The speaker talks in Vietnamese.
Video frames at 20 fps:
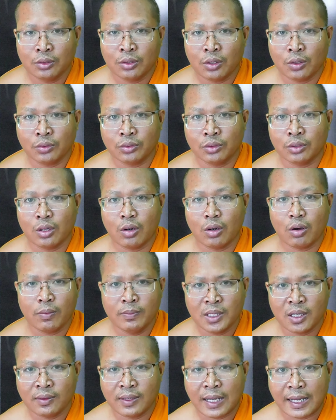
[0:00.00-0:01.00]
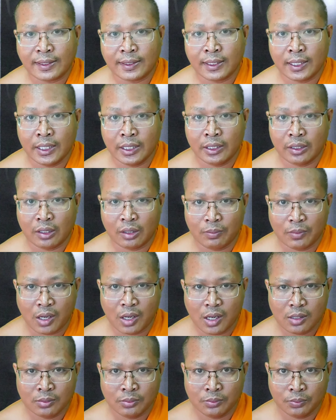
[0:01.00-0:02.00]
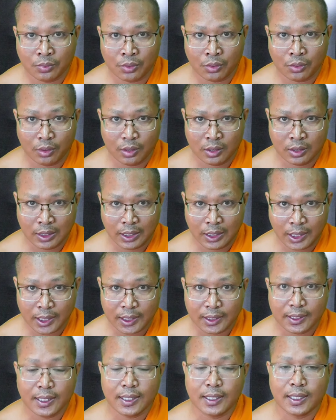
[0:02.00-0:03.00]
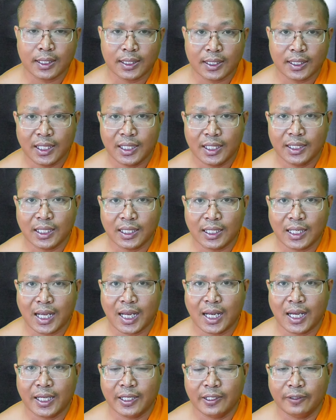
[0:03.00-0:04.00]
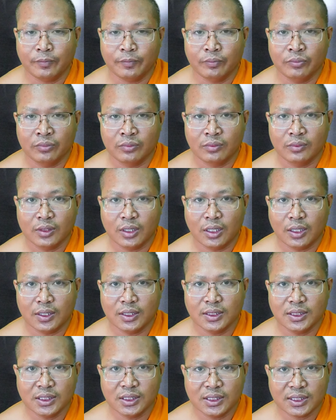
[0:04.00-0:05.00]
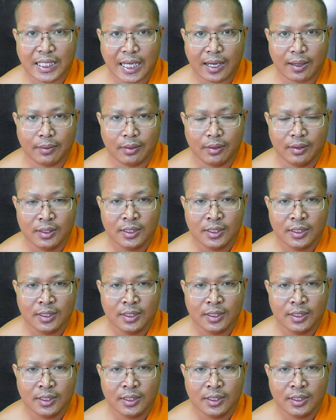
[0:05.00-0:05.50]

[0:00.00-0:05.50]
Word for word: trột trôm nó lật thị rồi bỏ bùa anh để thầy đừng lại nó cứ cao